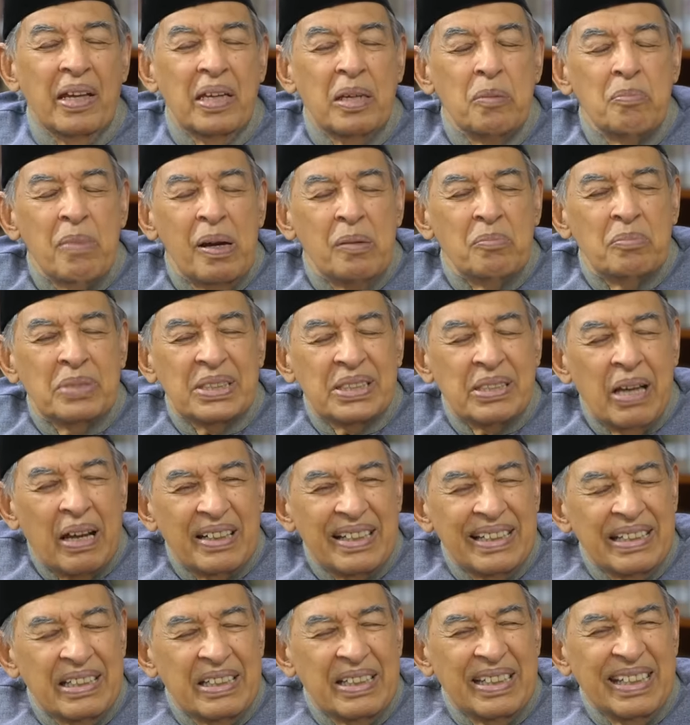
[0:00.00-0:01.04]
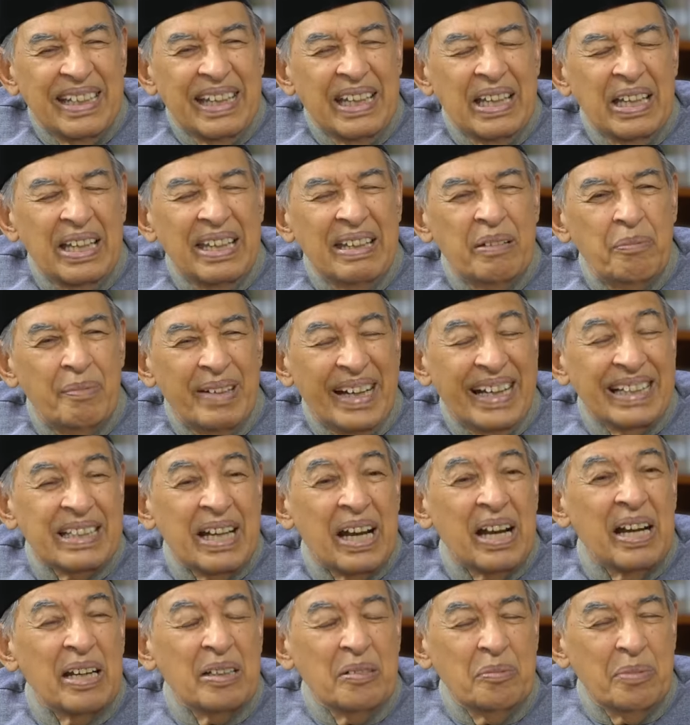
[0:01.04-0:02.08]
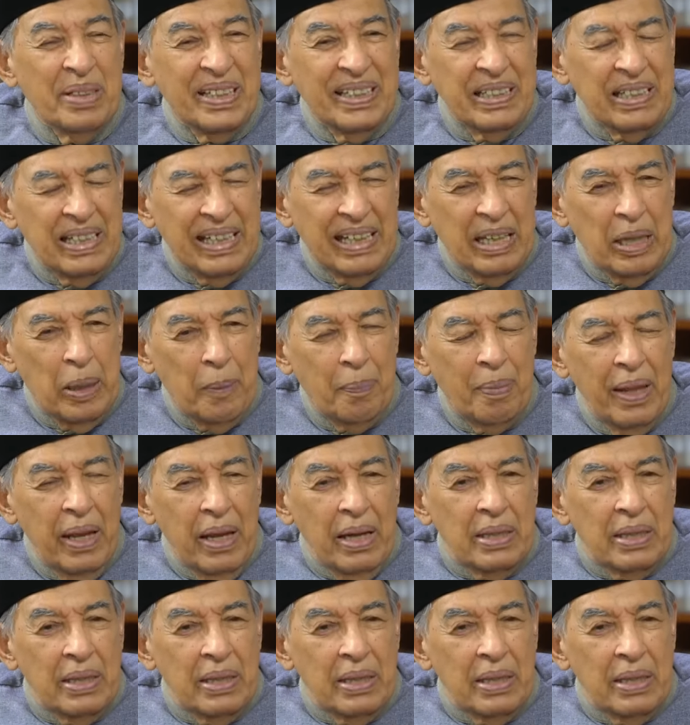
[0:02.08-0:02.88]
Imam besar ini mengatakan begini.